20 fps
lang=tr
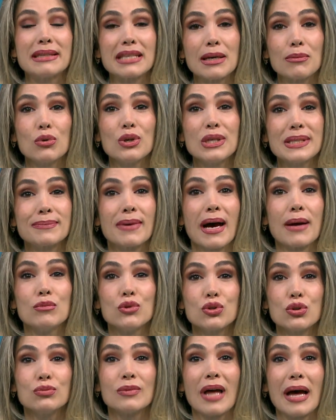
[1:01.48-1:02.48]
metabolizmam
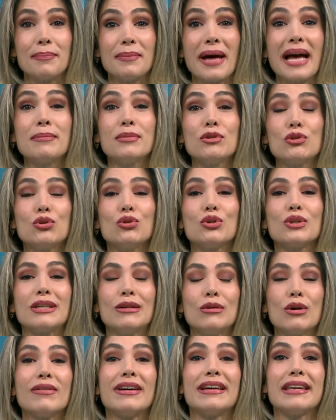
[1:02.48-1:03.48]
yüzünden ben bir türlü
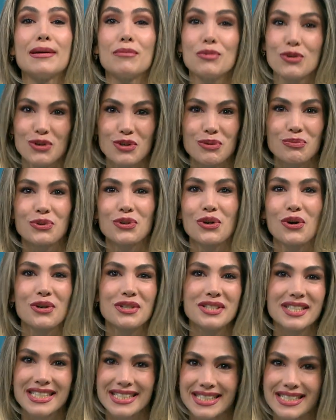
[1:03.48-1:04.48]
kilo veremiyorum
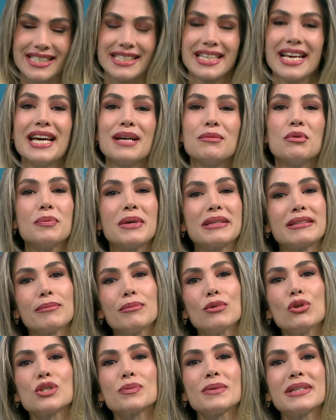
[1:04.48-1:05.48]
diyorsanız bu
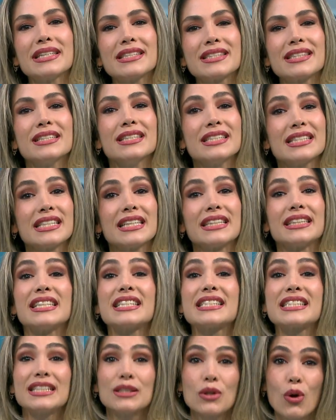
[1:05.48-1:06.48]
metabolizma hızı hızı
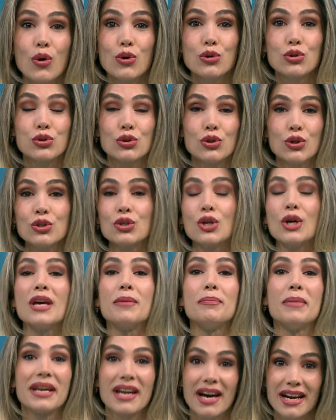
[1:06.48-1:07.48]
nasıl ölçülür
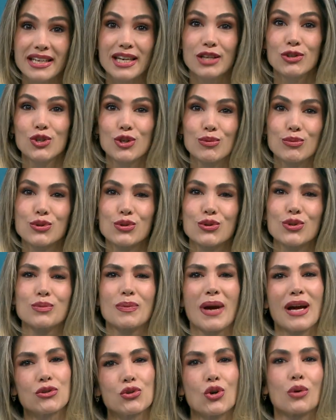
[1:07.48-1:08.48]
merak ediyor musunuz?
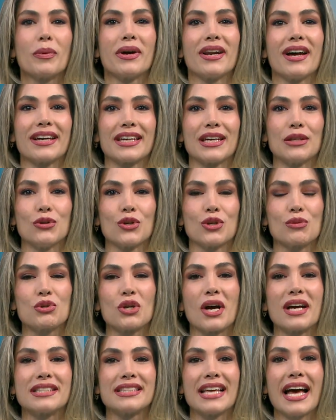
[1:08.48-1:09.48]
Ben çok merak ediyorum
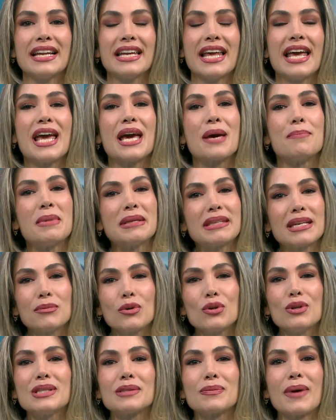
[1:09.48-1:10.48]
şahsen.
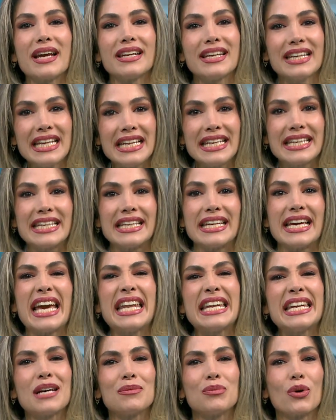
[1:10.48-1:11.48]
Metabolizma ile ilgili
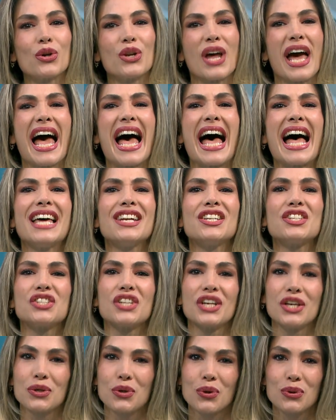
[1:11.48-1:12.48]
enine boyuna her
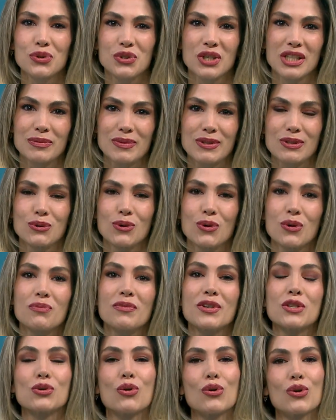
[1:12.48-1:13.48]
şeyi konuşalım istiyorum
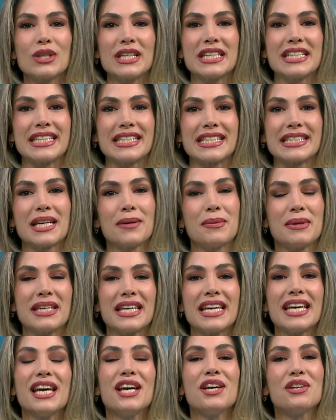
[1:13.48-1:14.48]
ve sorularınızı tabii
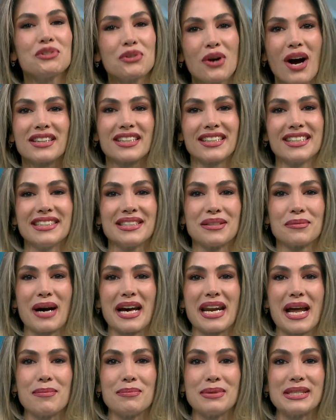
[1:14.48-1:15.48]
ki şu andan
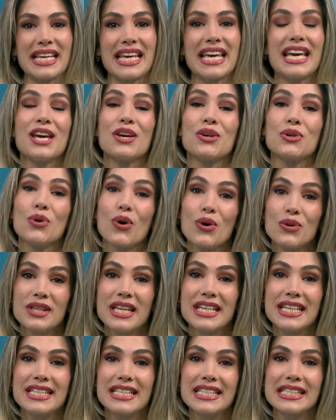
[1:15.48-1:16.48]
itibaren bize
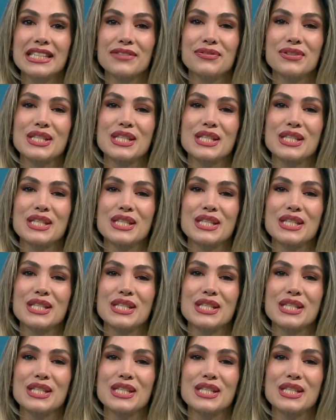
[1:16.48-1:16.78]
gönderiniz